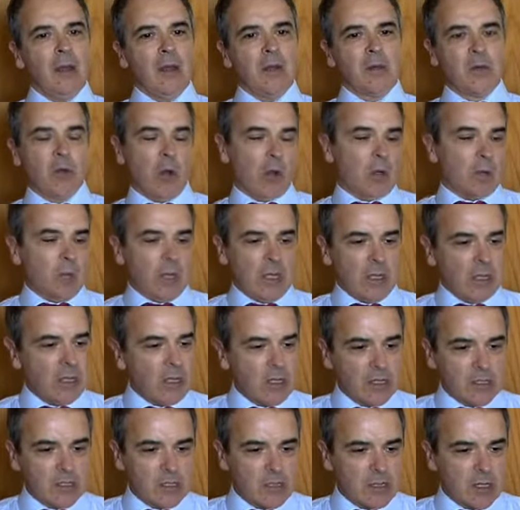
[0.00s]

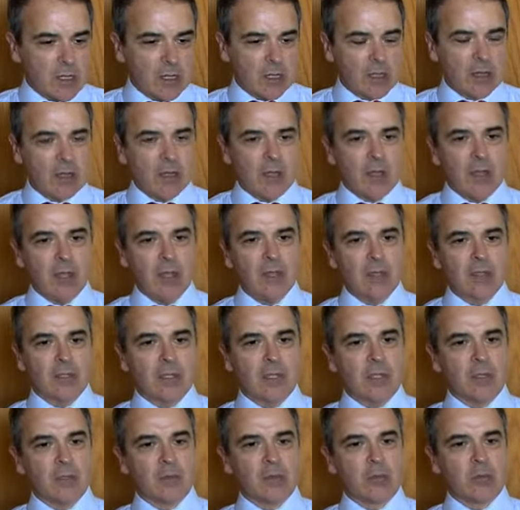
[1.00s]
normaliza em
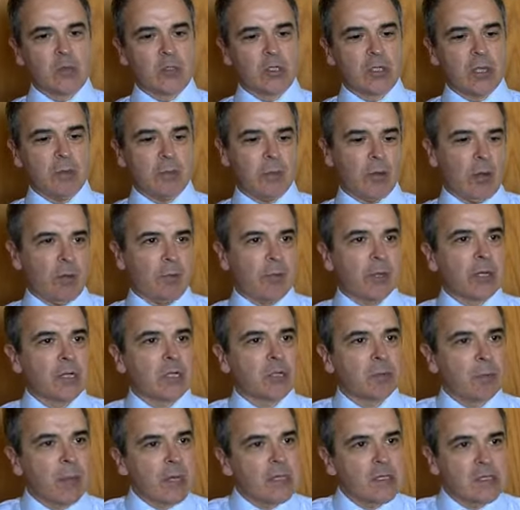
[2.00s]
termos da própria
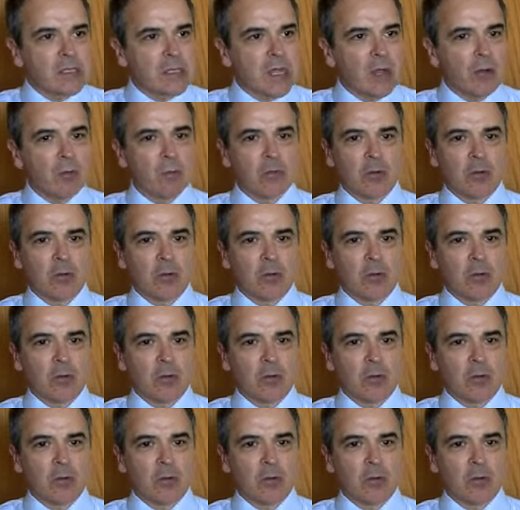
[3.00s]
expansão,